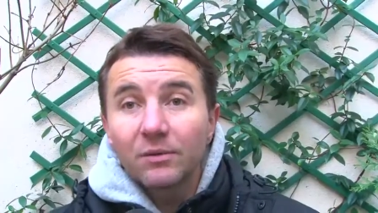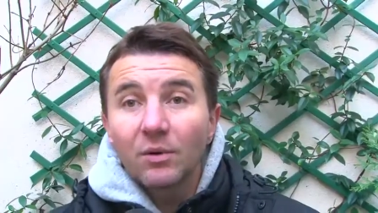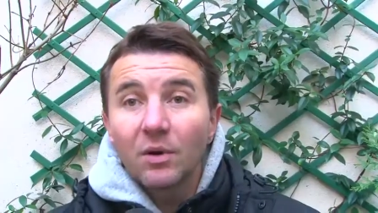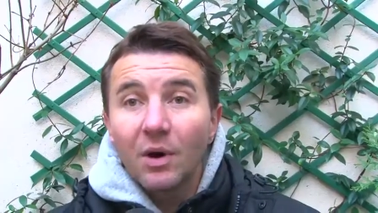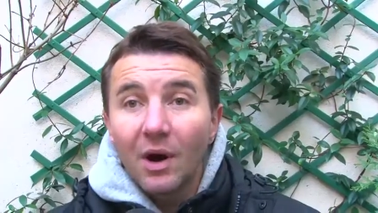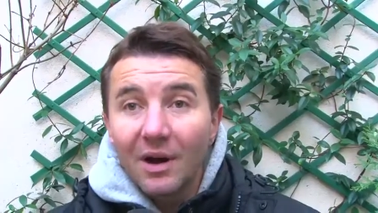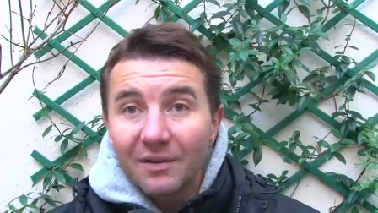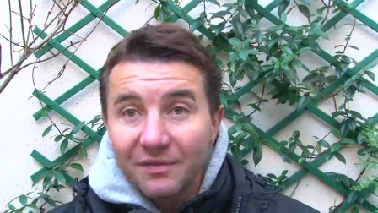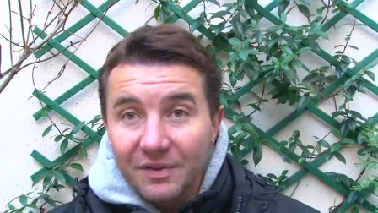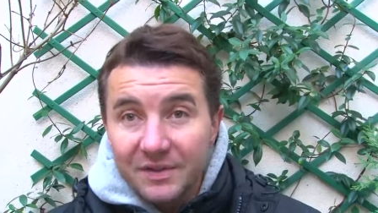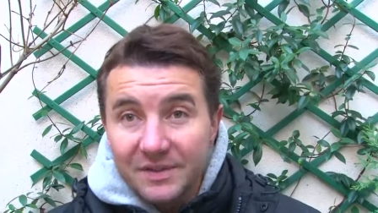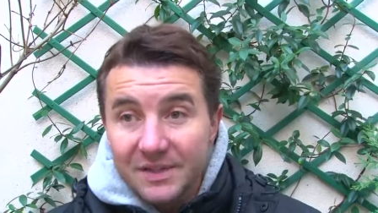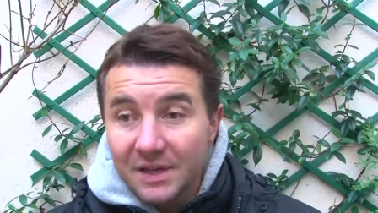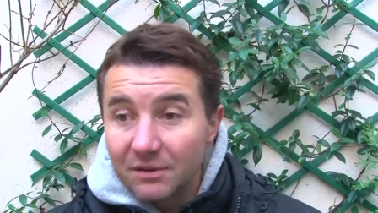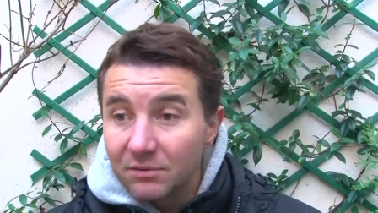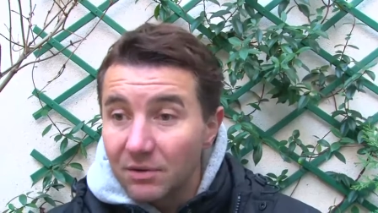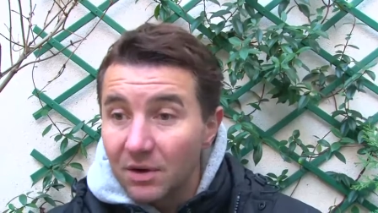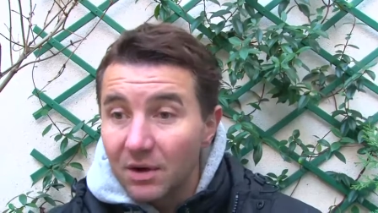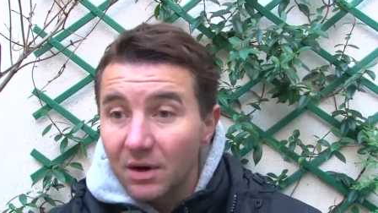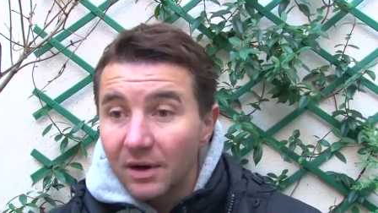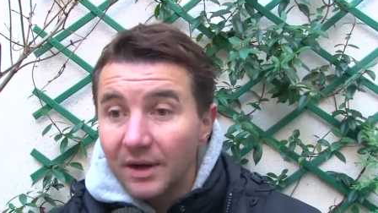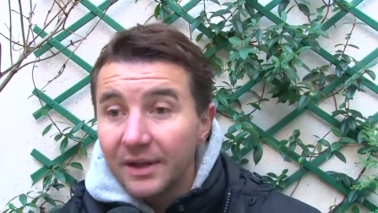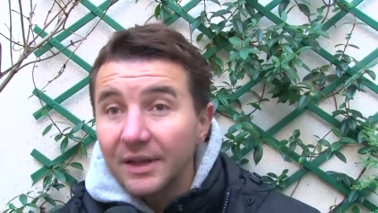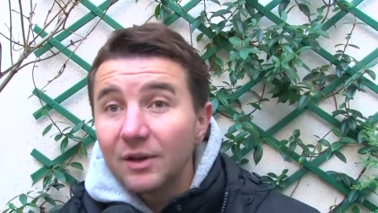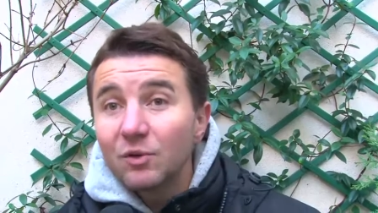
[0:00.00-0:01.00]
et on leur a fait
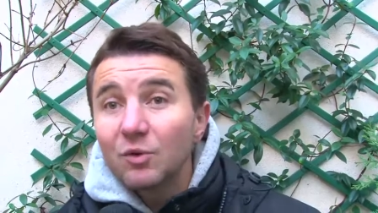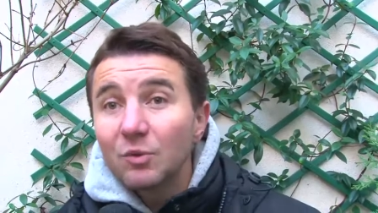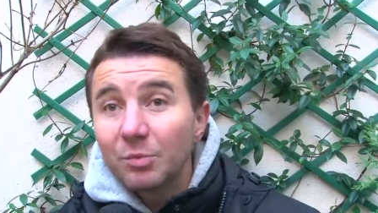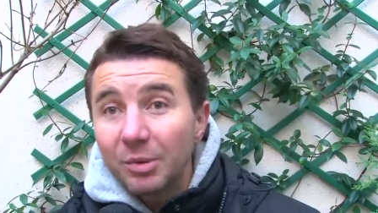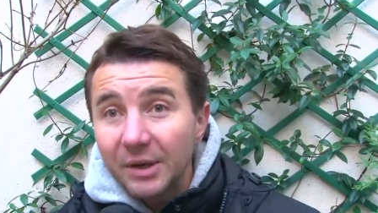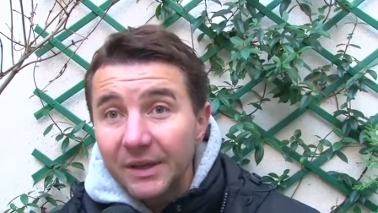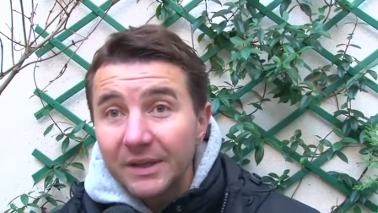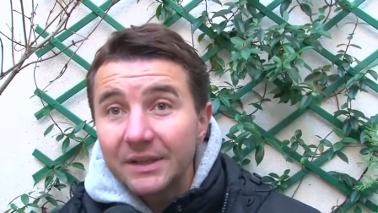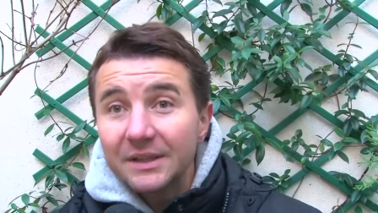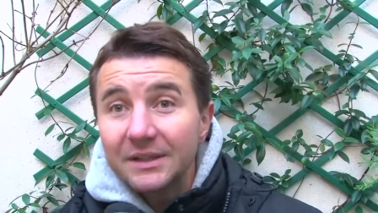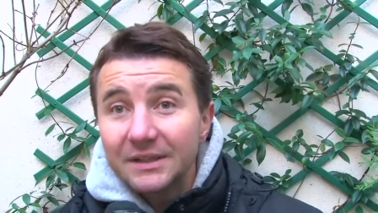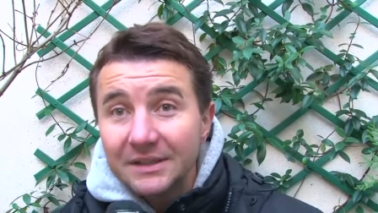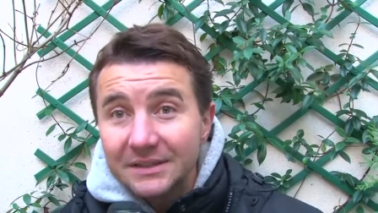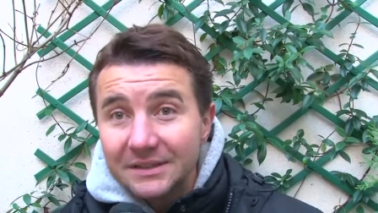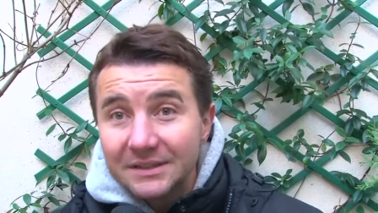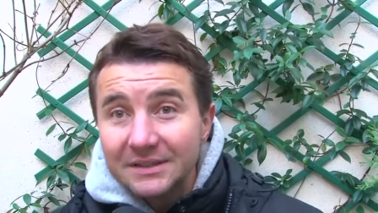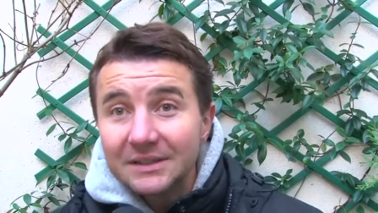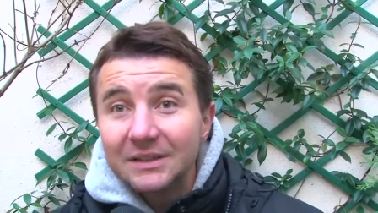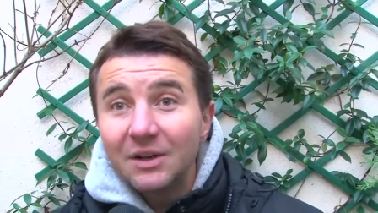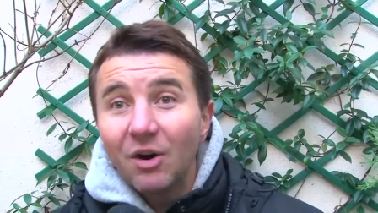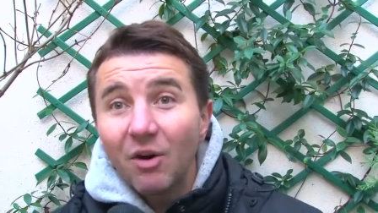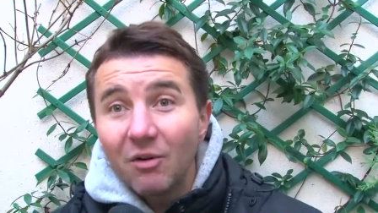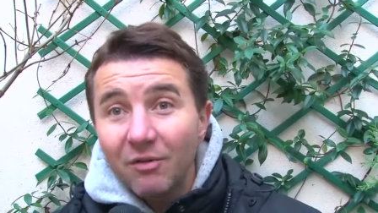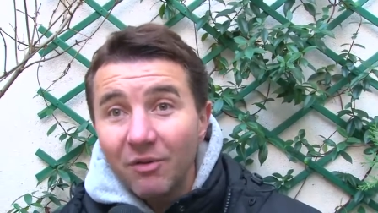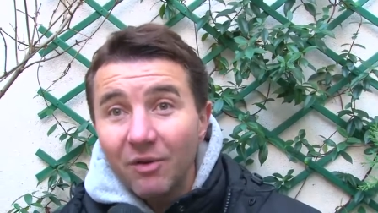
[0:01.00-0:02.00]
savoir, y compris
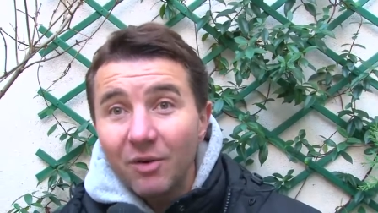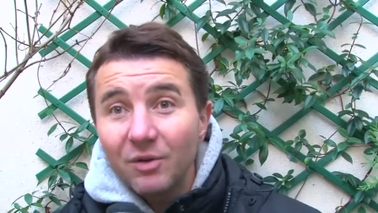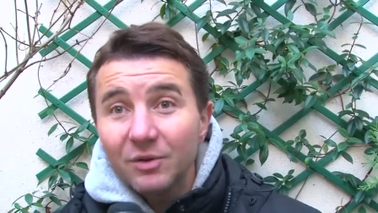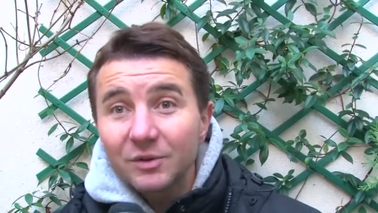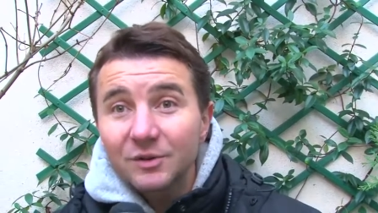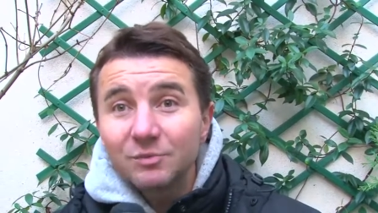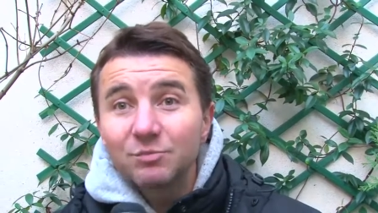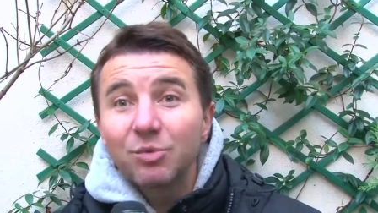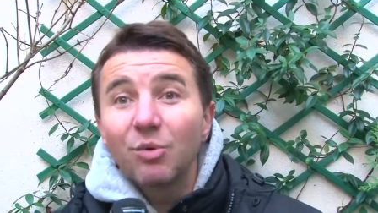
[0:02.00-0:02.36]
ici en France,